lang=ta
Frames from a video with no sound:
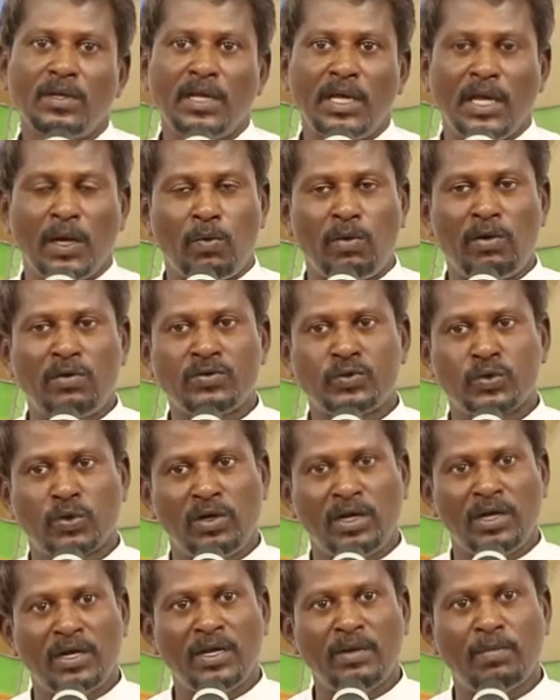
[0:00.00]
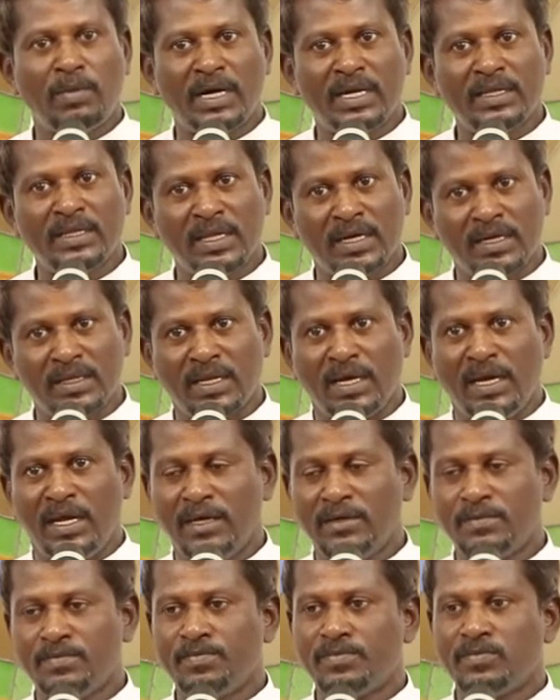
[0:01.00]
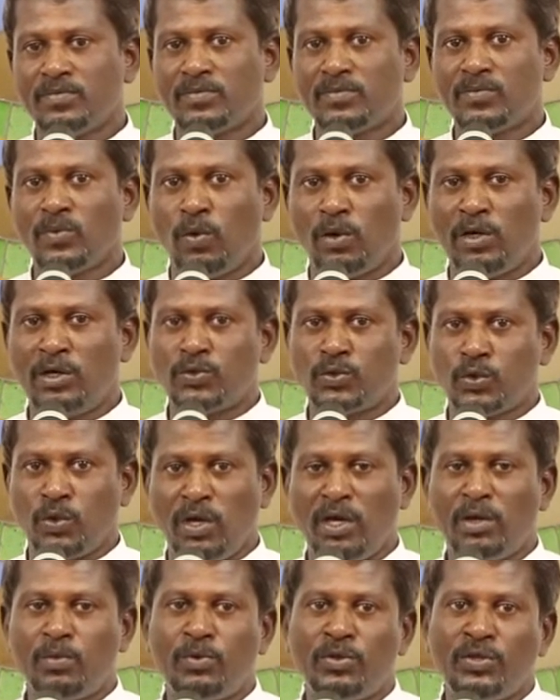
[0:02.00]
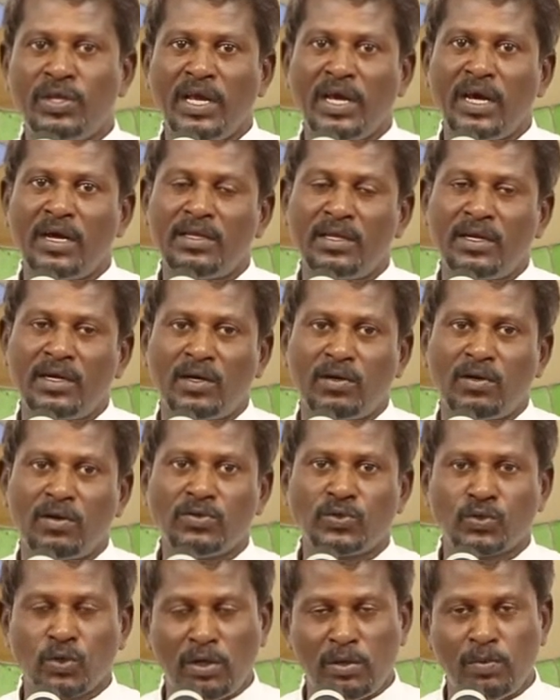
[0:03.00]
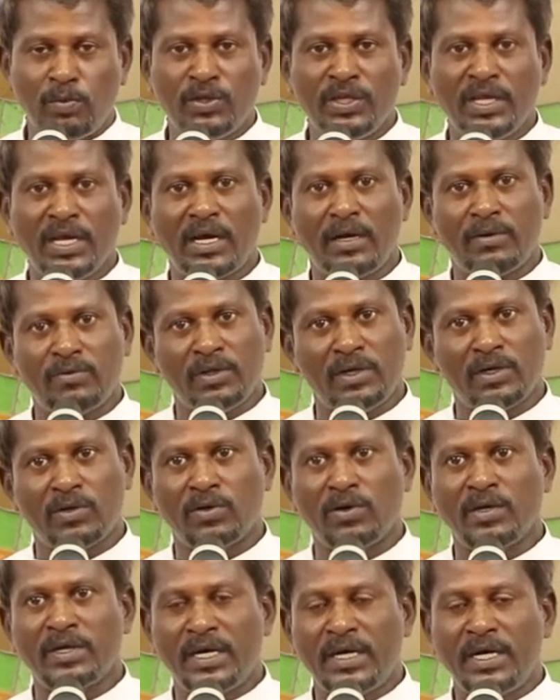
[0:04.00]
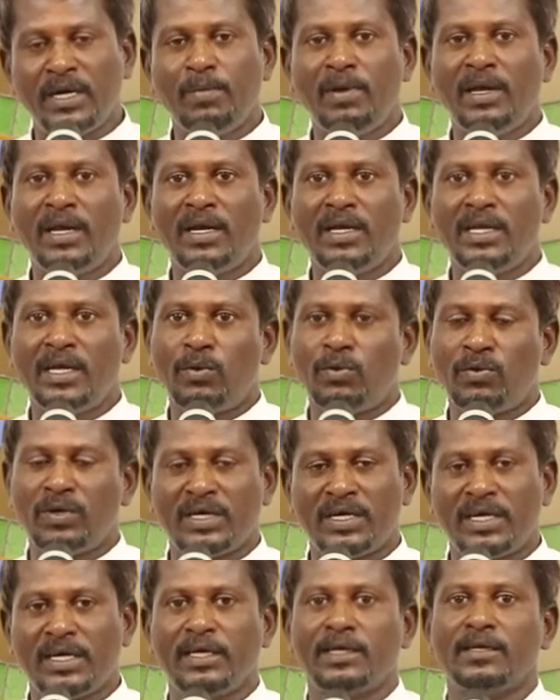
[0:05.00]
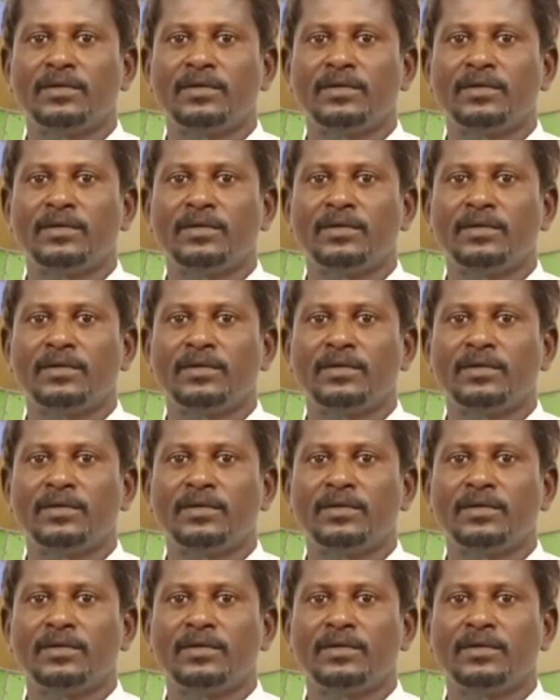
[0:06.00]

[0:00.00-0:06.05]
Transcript: எவ்வளோ சொல்லி நீ மணந்திருந்தில்ல ஒன்று சுய புத்தியாவது இருக்கணும் சொல் புத்தியாவது இருக்கணும் ரெண்டுமே இல்லையே உங்ககிட்ட